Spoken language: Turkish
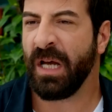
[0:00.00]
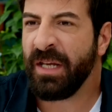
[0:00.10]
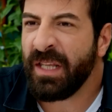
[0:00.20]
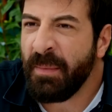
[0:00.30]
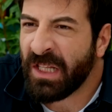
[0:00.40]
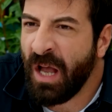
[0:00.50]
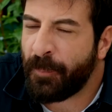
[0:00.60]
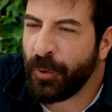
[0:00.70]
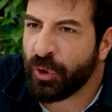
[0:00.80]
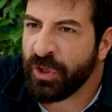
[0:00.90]
Ya ne demek ne
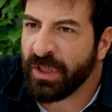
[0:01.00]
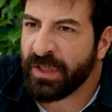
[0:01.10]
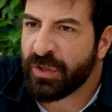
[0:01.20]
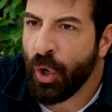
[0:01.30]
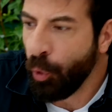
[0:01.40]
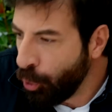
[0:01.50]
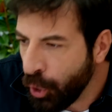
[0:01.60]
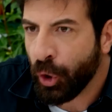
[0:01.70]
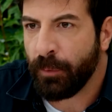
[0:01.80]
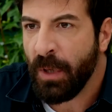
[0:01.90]
yapıyordun Yıldız?
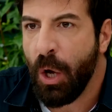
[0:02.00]
Uyuyordum.